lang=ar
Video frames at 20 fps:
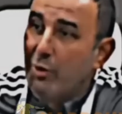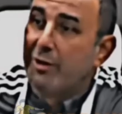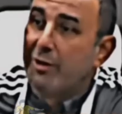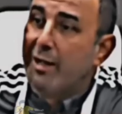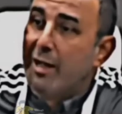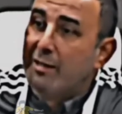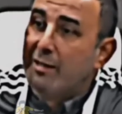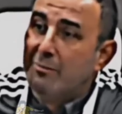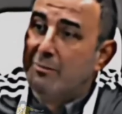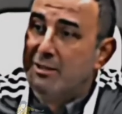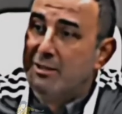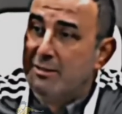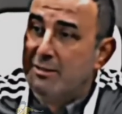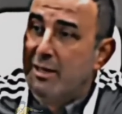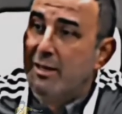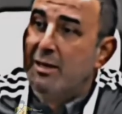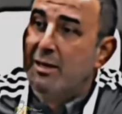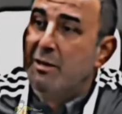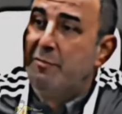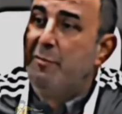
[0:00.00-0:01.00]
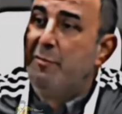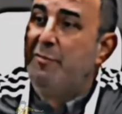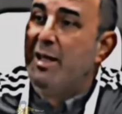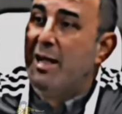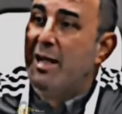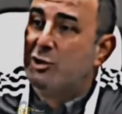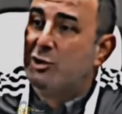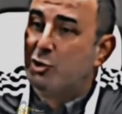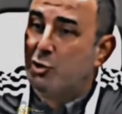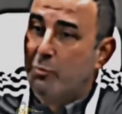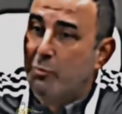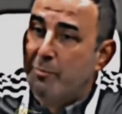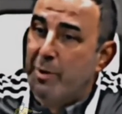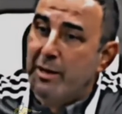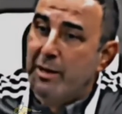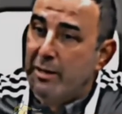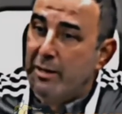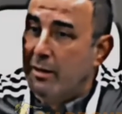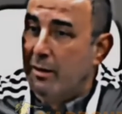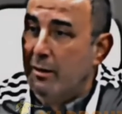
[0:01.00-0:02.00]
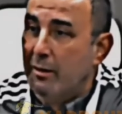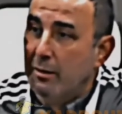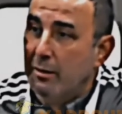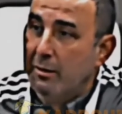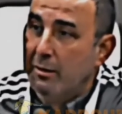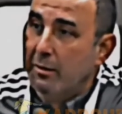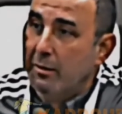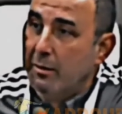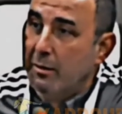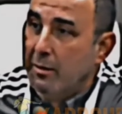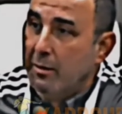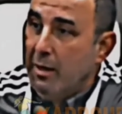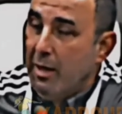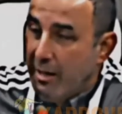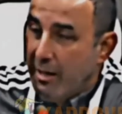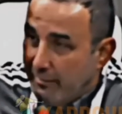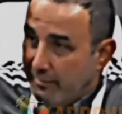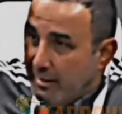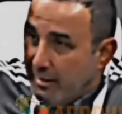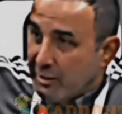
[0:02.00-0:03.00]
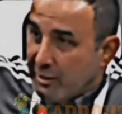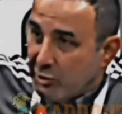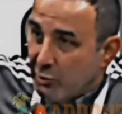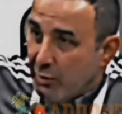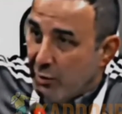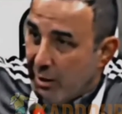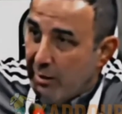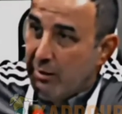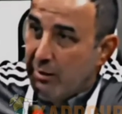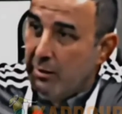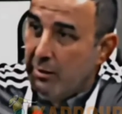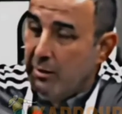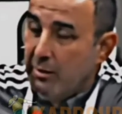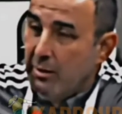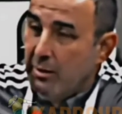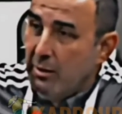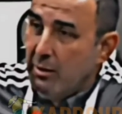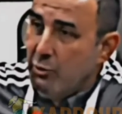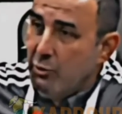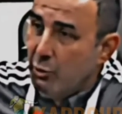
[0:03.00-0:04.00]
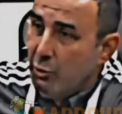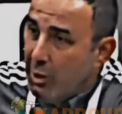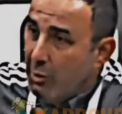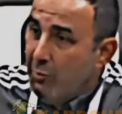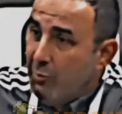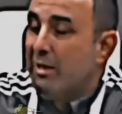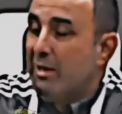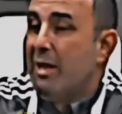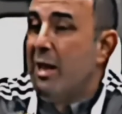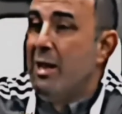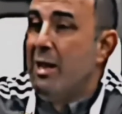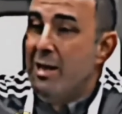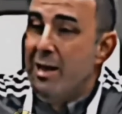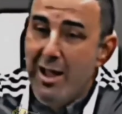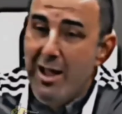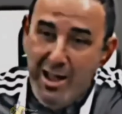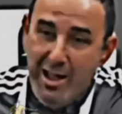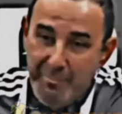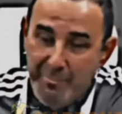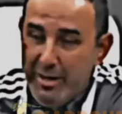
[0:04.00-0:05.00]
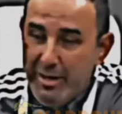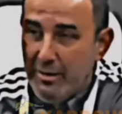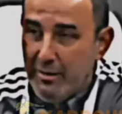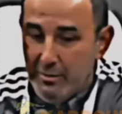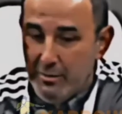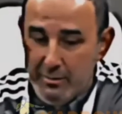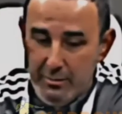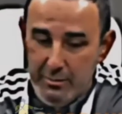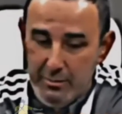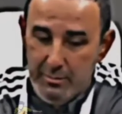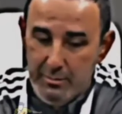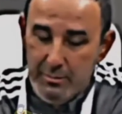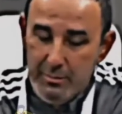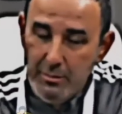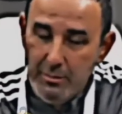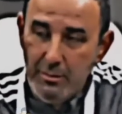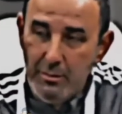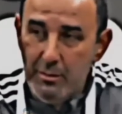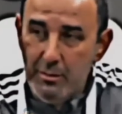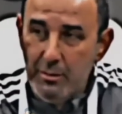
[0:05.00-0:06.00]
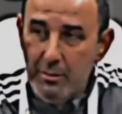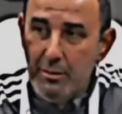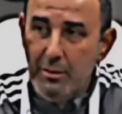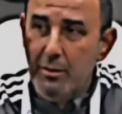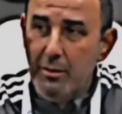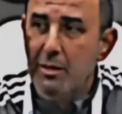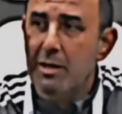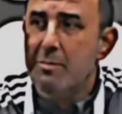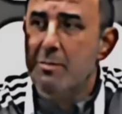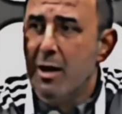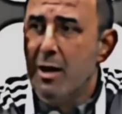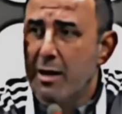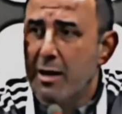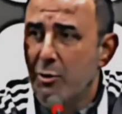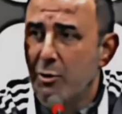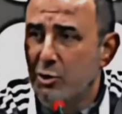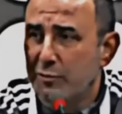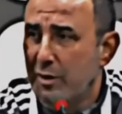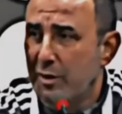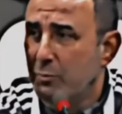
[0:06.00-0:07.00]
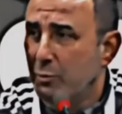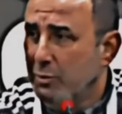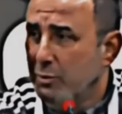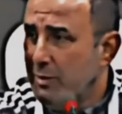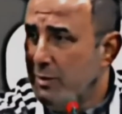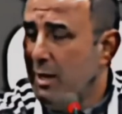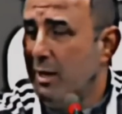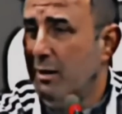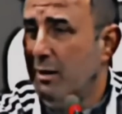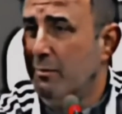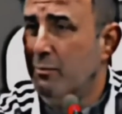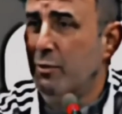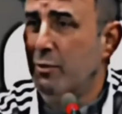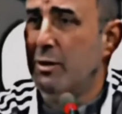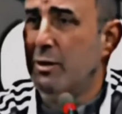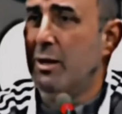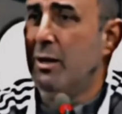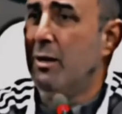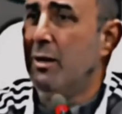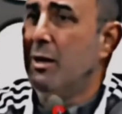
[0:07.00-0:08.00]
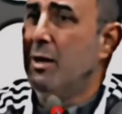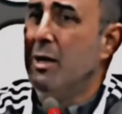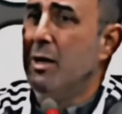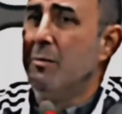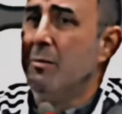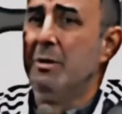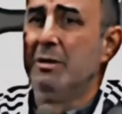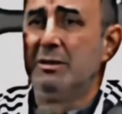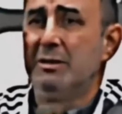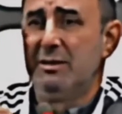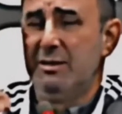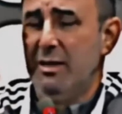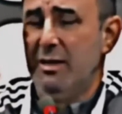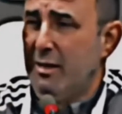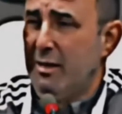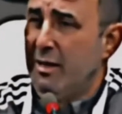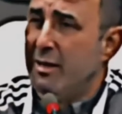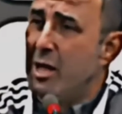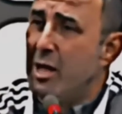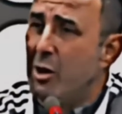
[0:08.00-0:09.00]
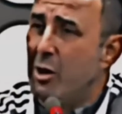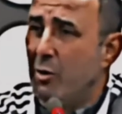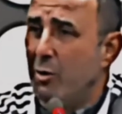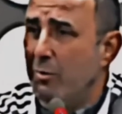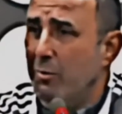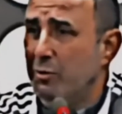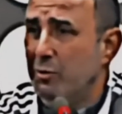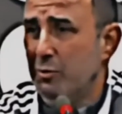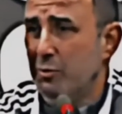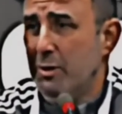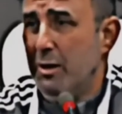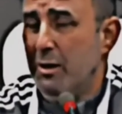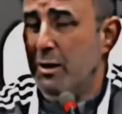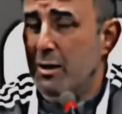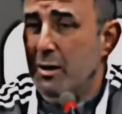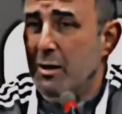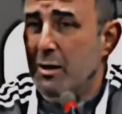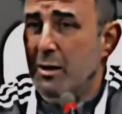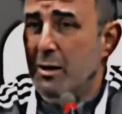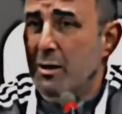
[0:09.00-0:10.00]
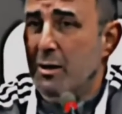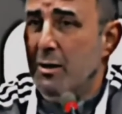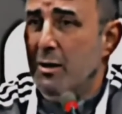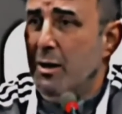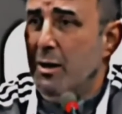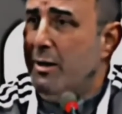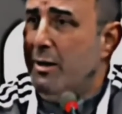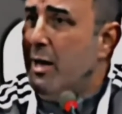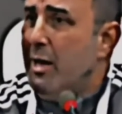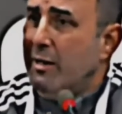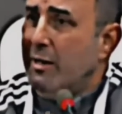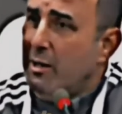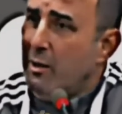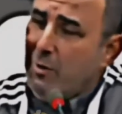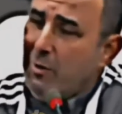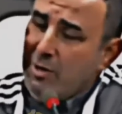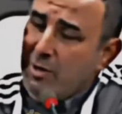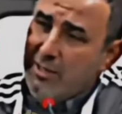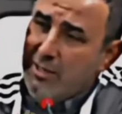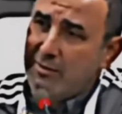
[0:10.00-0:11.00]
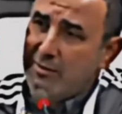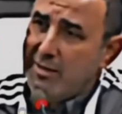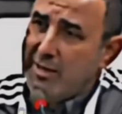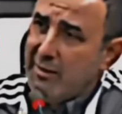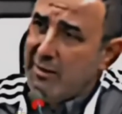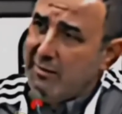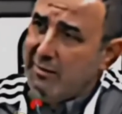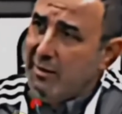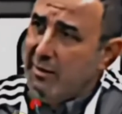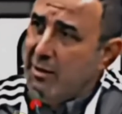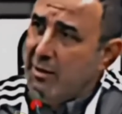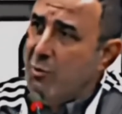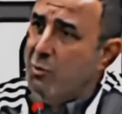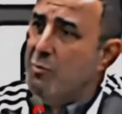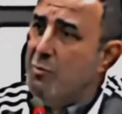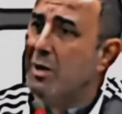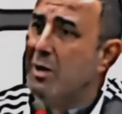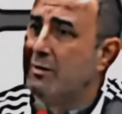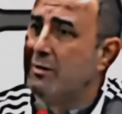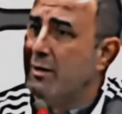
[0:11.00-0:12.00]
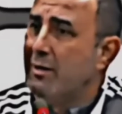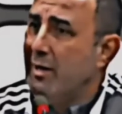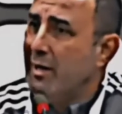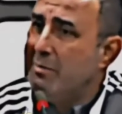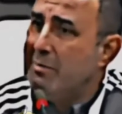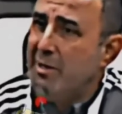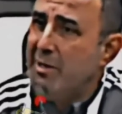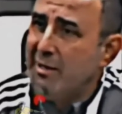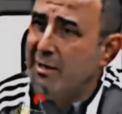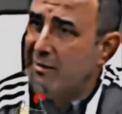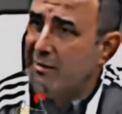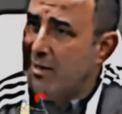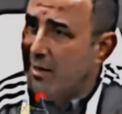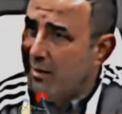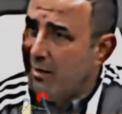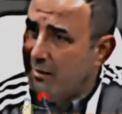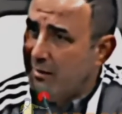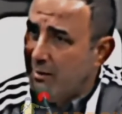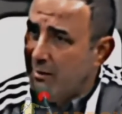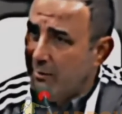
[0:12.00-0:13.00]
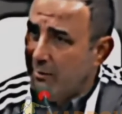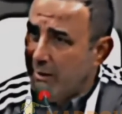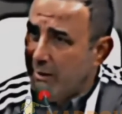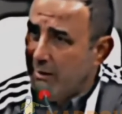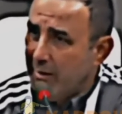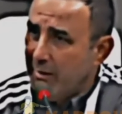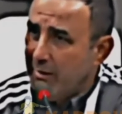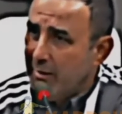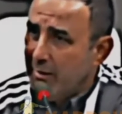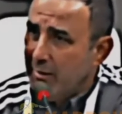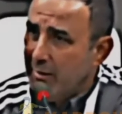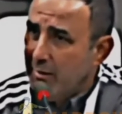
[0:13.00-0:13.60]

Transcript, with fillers: كره قدم جزائريه في الفئات الشبانيه هذه هي صوره دوكا ولا كاين لاعبين اللي ما كانوش في المنتخب ولا ما استدعناهمش ولا حنا هذا هو الاختيار تاعنا ومقتنعين بالاختيارات تاعنا